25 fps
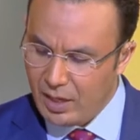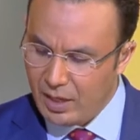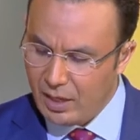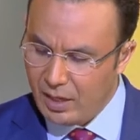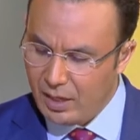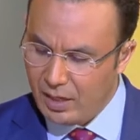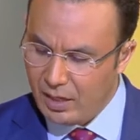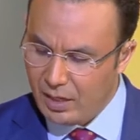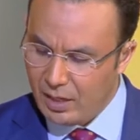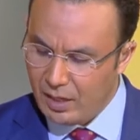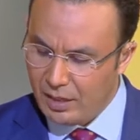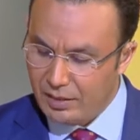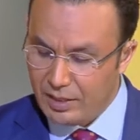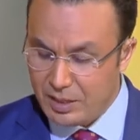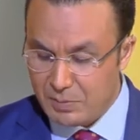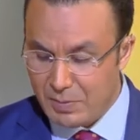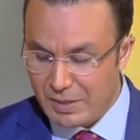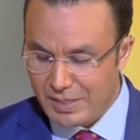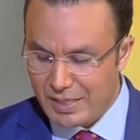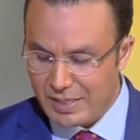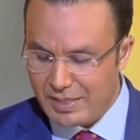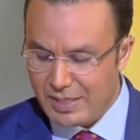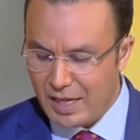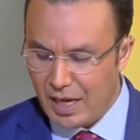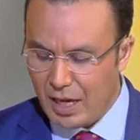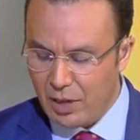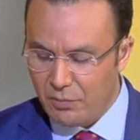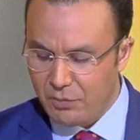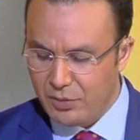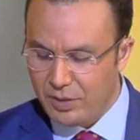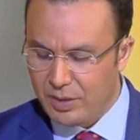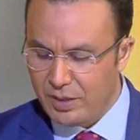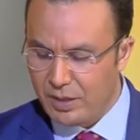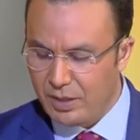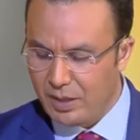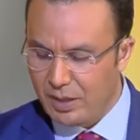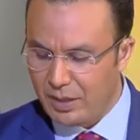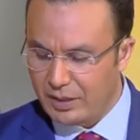آه، نسبة
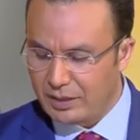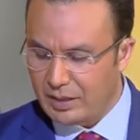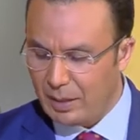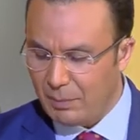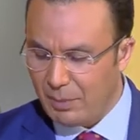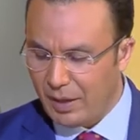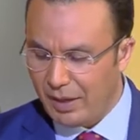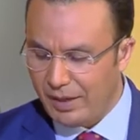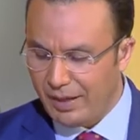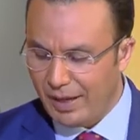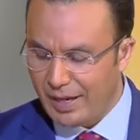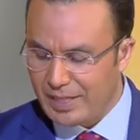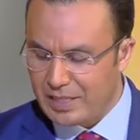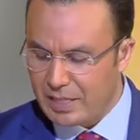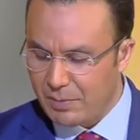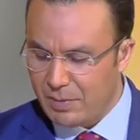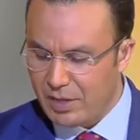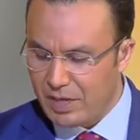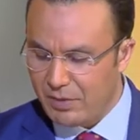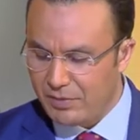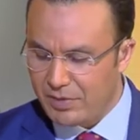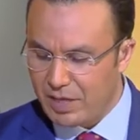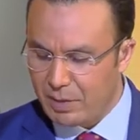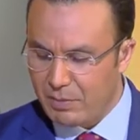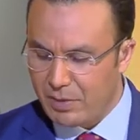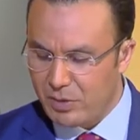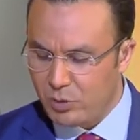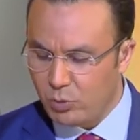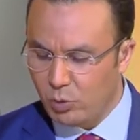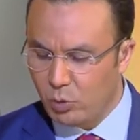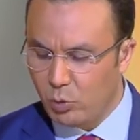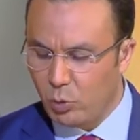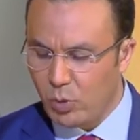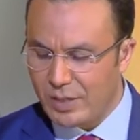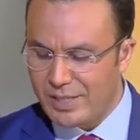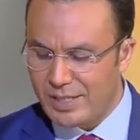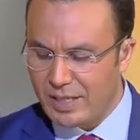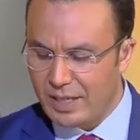التعافي آه، طبعا حسب نفس
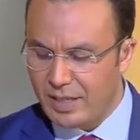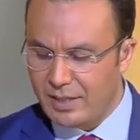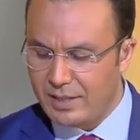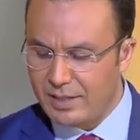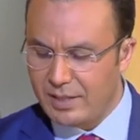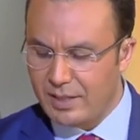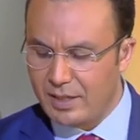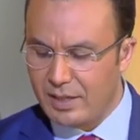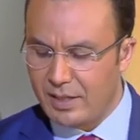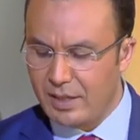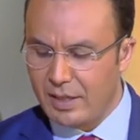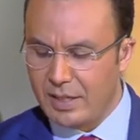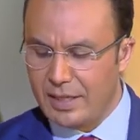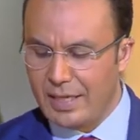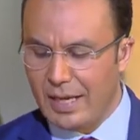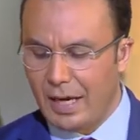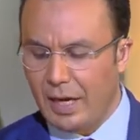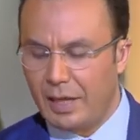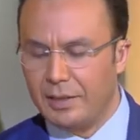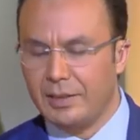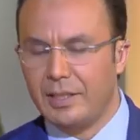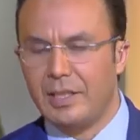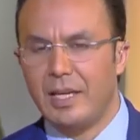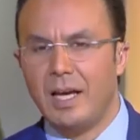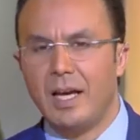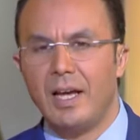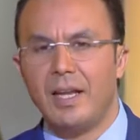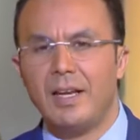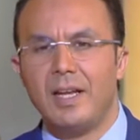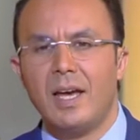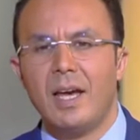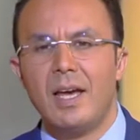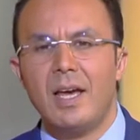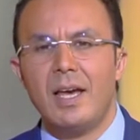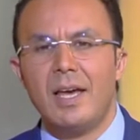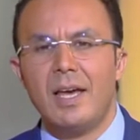المسؤول وصلت آه، إلى حد الآن